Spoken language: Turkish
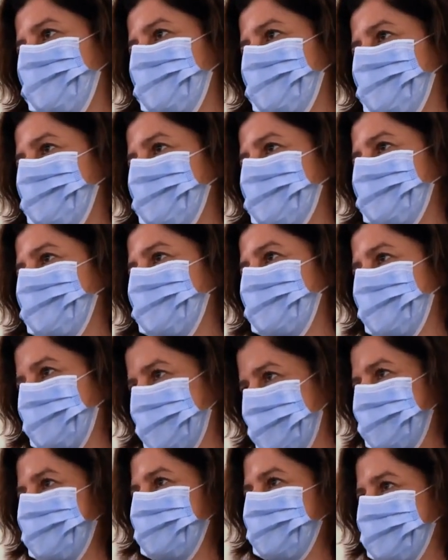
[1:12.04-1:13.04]
ederim. Ne demek?
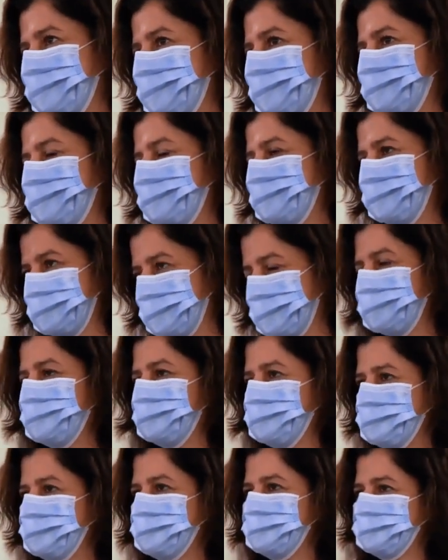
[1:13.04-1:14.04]
İyi tamam. nöbetler.
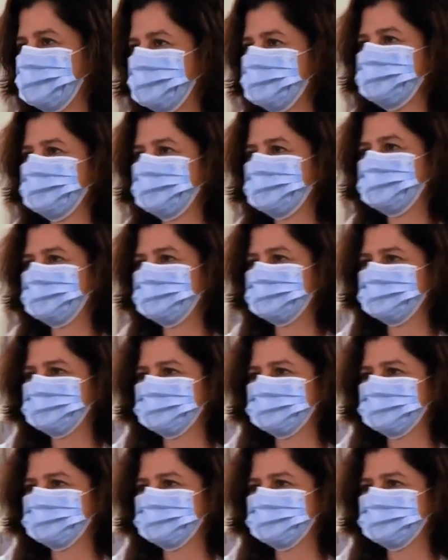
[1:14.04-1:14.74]
Görüşürüz. Görüşmek Görüşürüz.